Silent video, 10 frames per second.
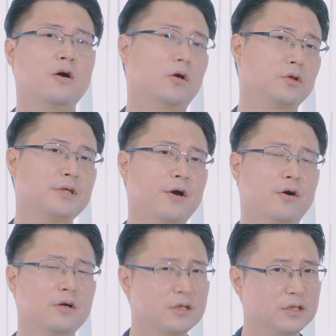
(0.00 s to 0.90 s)
어떠세요?
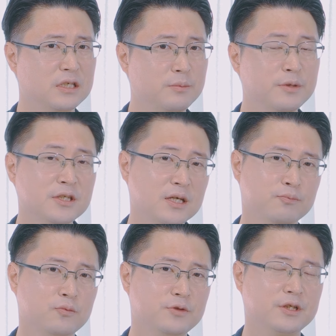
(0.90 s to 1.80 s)
이미지의
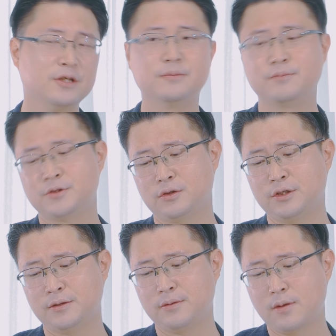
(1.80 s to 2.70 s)
품질은
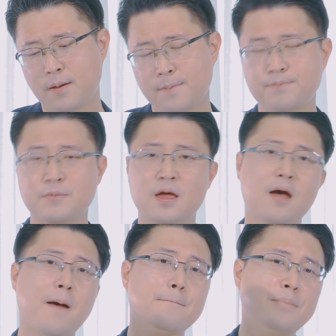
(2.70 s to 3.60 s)
저는
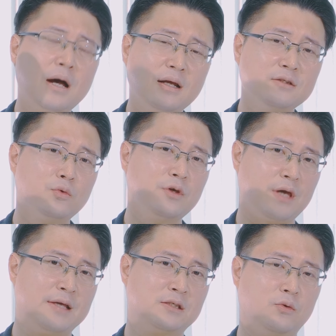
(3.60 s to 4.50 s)
파나소닉
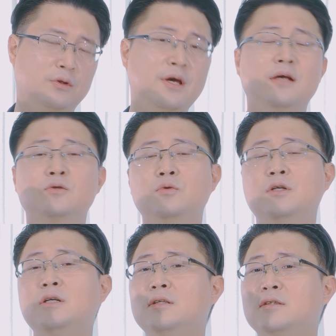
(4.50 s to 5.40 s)
S1에
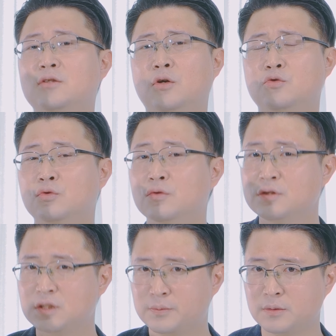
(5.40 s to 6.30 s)
손을 들어주고
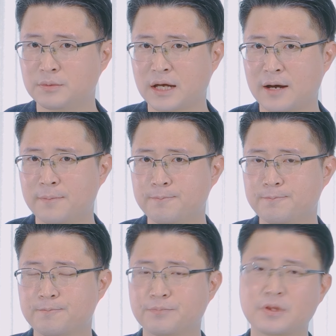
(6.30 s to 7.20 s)
싶습니다.
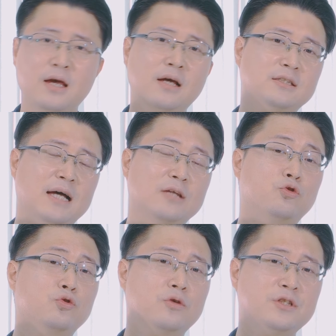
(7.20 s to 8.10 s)

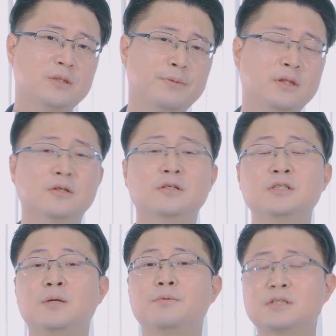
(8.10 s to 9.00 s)
422 10비트
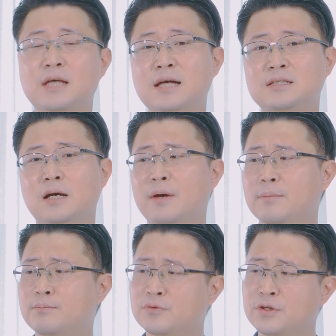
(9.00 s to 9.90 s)

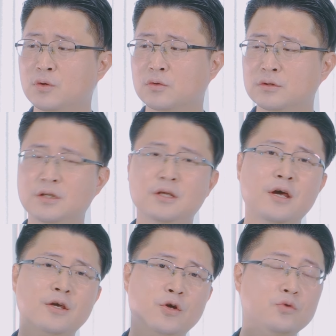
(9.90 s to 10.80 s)
14스탑의 브이로그는
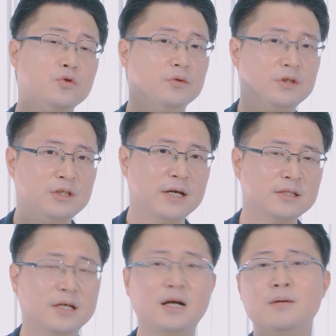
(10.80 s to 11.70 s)
현존
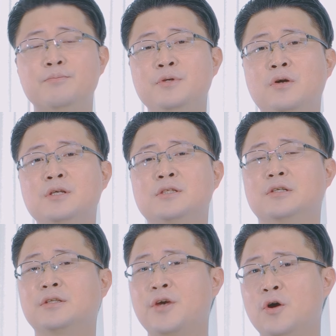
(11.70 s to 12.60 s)
DSLR 미러리스
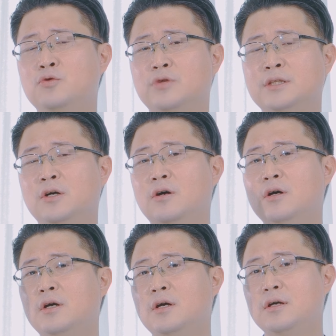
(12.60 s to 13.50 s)
계열 중에서
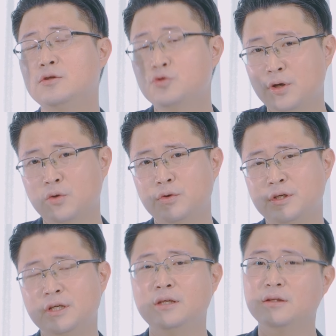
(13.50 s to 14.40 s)

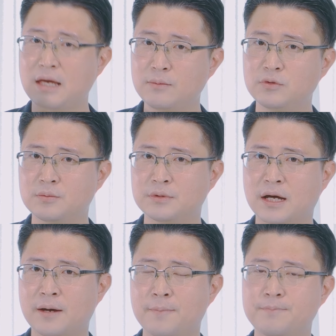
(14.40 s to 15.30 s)
최고이기 때문입니다.